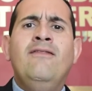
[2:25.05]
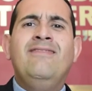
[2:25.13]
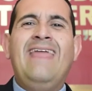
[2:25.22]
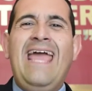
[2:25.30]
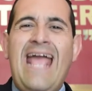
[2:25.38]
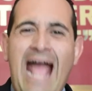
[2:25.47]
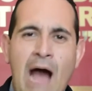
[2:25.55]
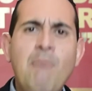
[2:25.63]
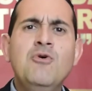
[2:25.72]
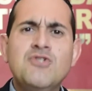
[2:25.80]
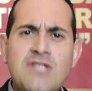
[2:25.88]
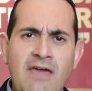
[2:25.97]

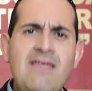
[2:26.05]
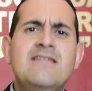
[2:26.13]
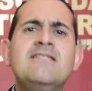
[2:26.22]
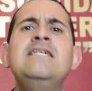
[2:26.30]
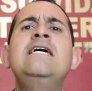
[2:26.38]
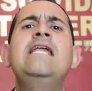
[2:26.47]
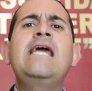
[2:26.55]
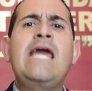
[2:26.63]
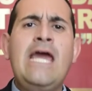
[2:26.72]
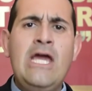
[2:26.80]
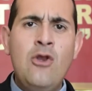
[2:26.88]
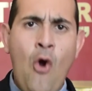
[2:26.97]
tengamos que decir
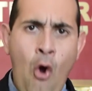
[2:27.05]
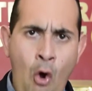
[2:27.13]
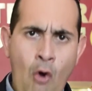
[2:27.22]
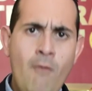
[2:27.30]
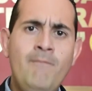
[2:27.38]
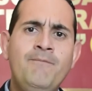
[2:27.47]
que no.